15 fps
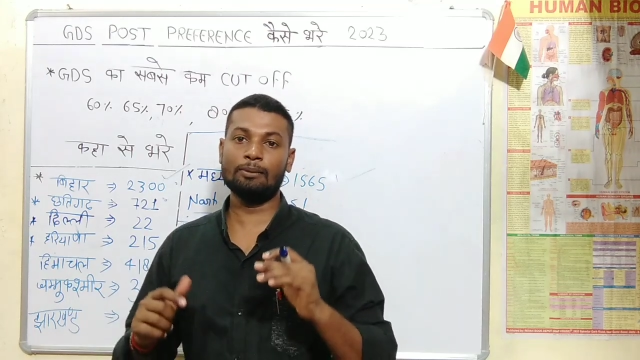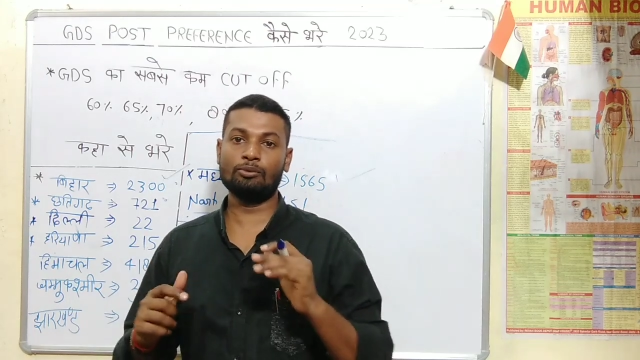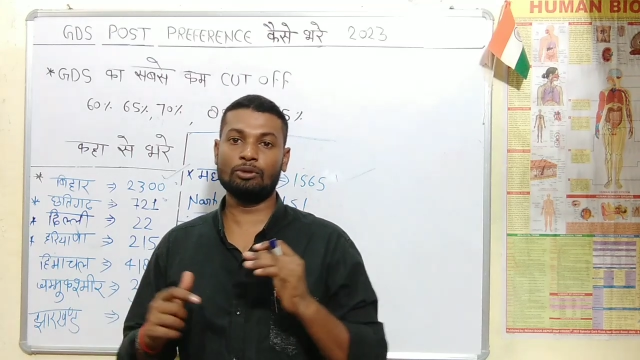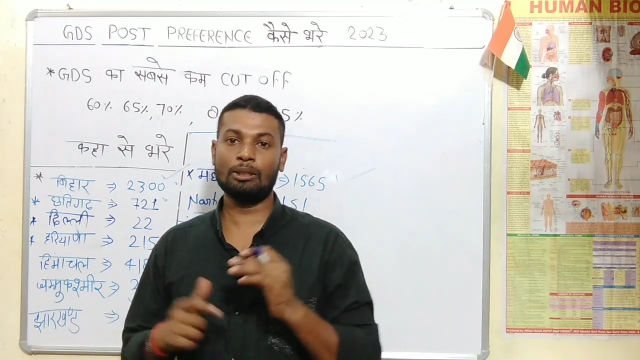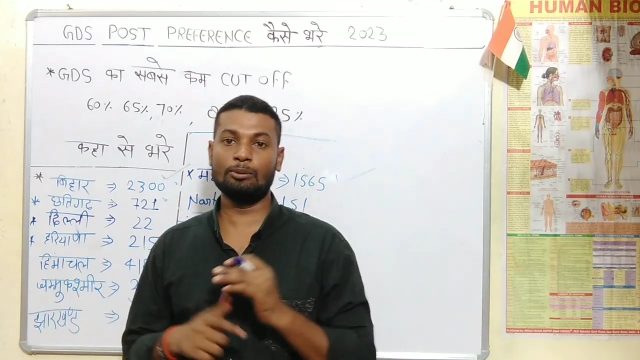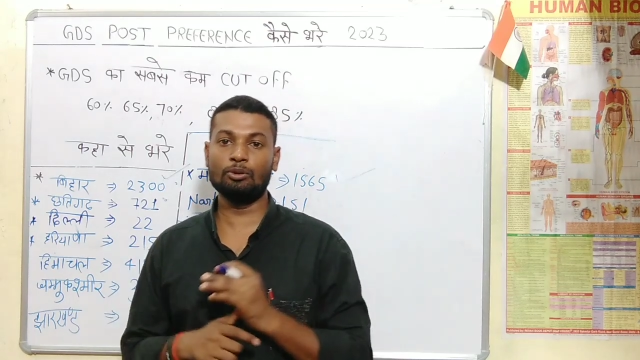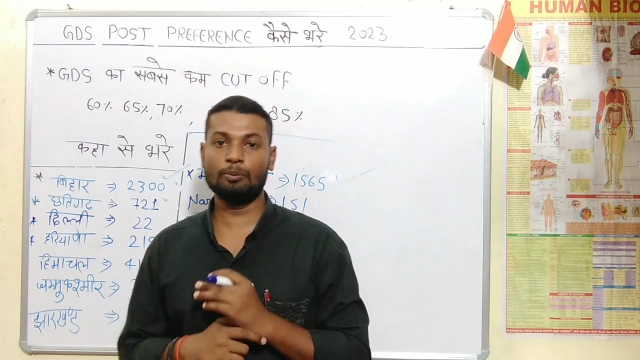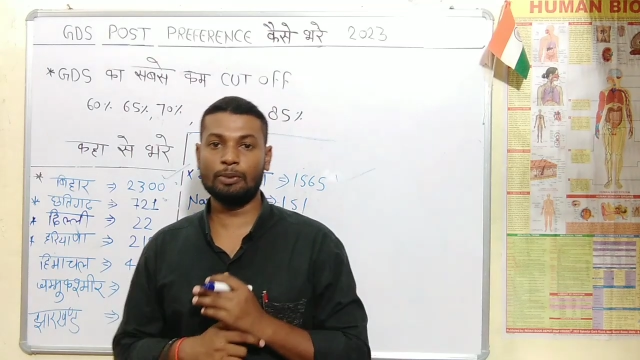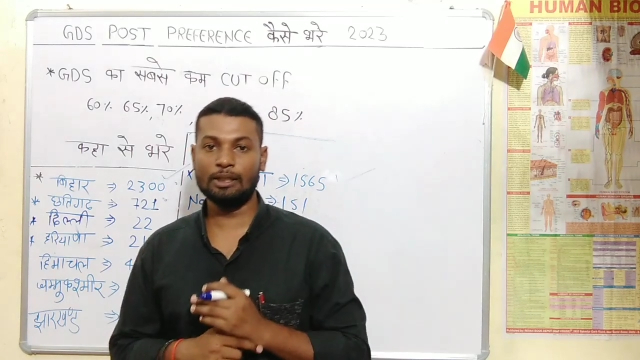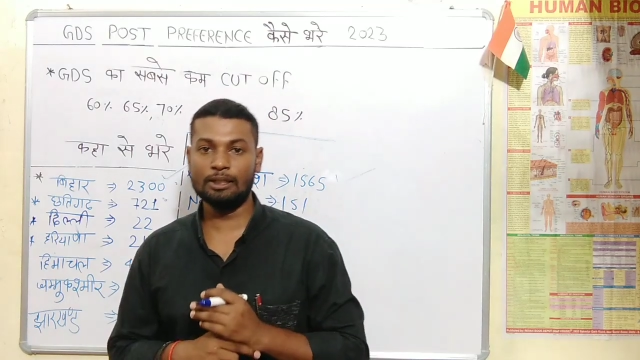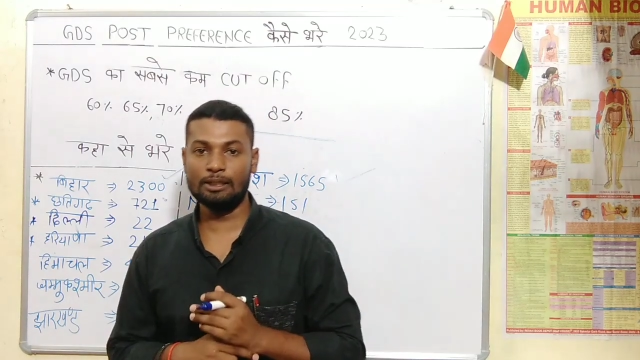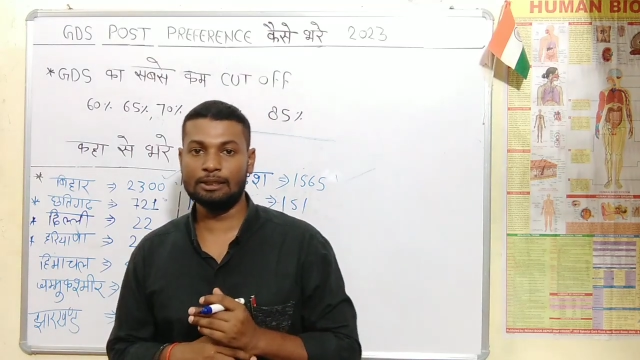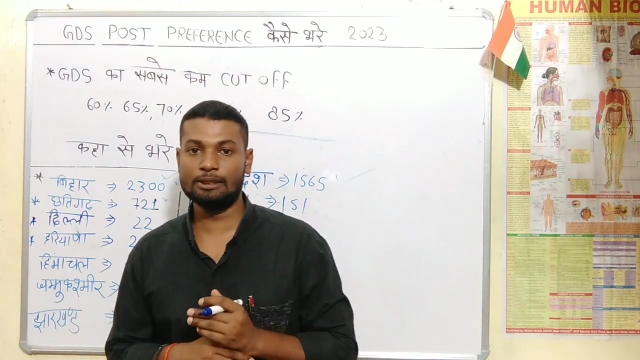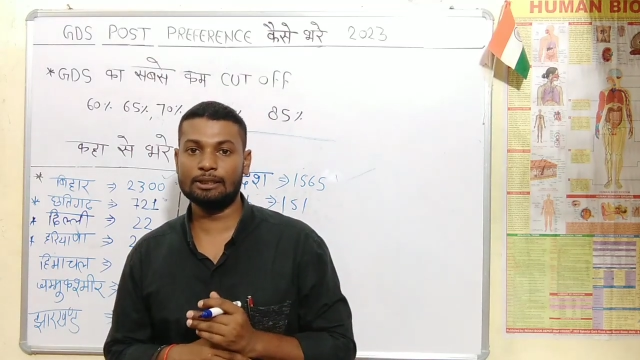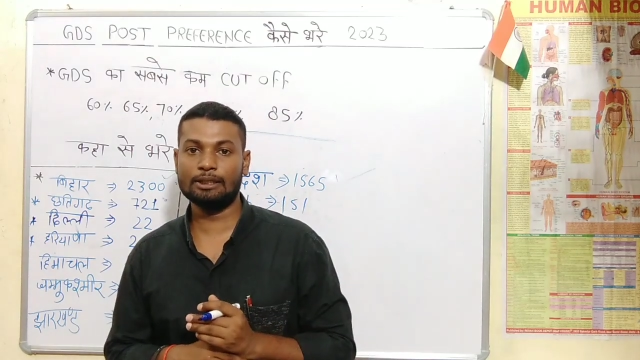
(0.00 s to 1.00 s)
आप थोड़ा बहुत पढ़े
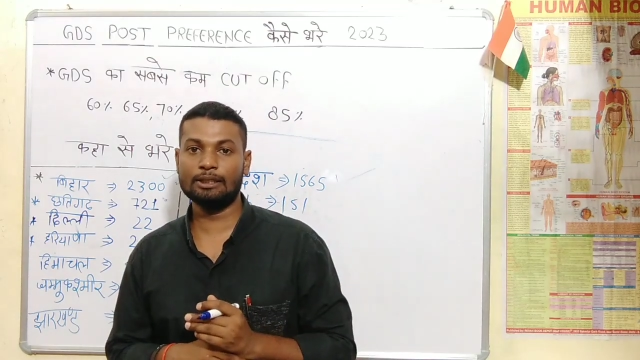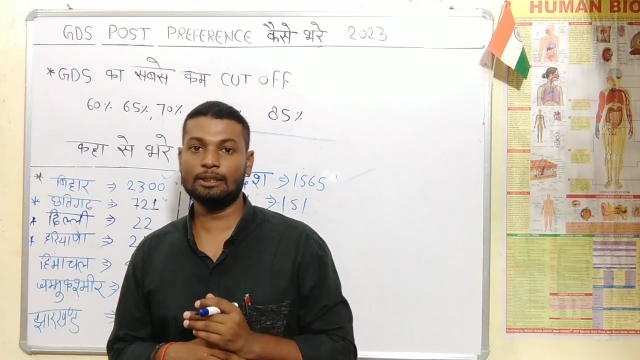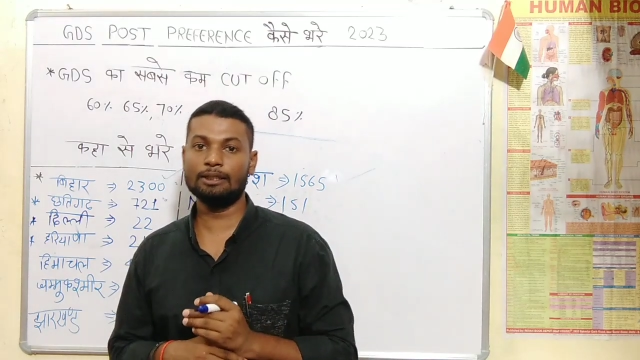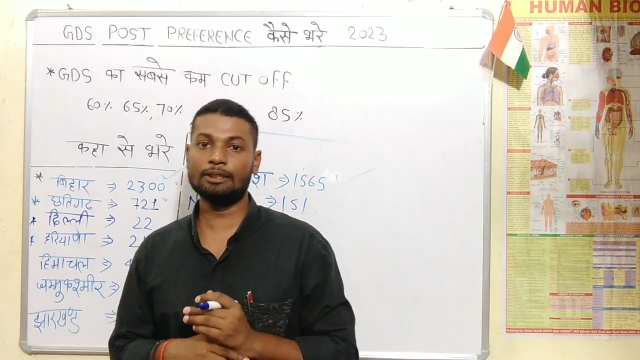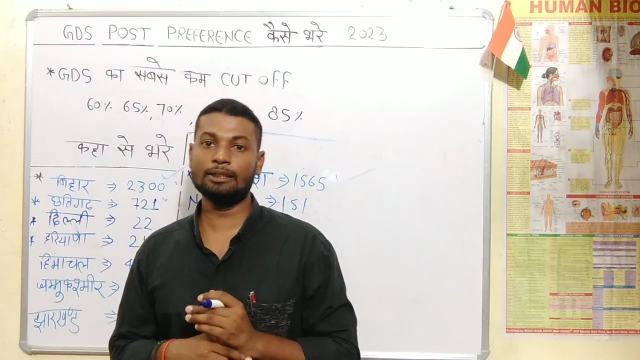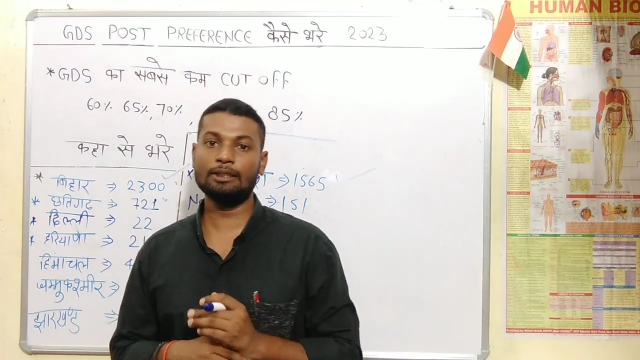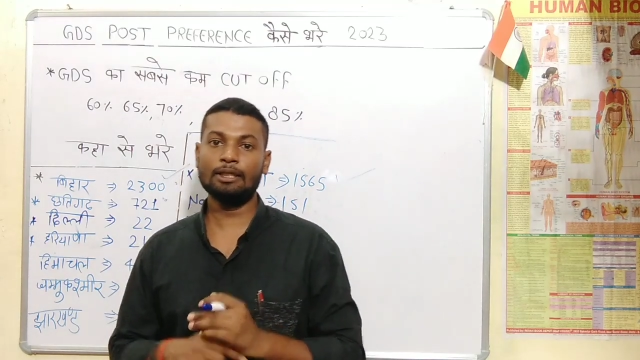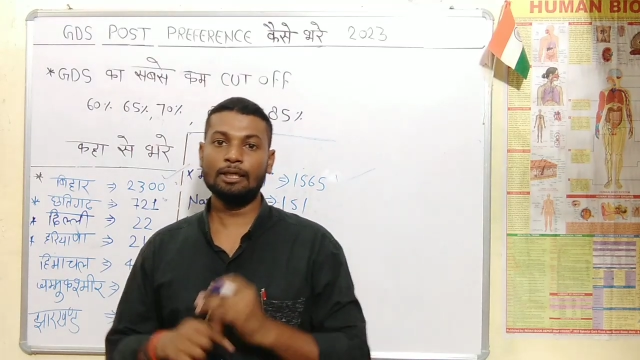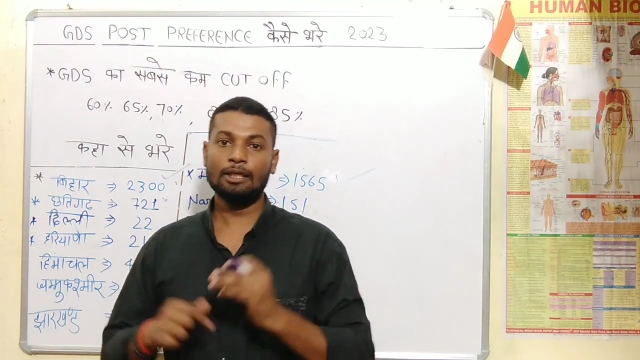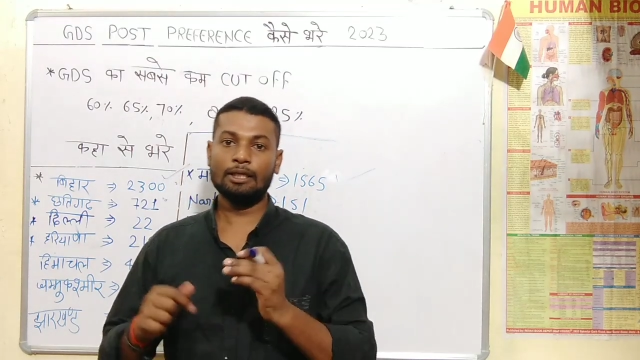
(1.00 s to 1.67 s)
लिखे रहेंगे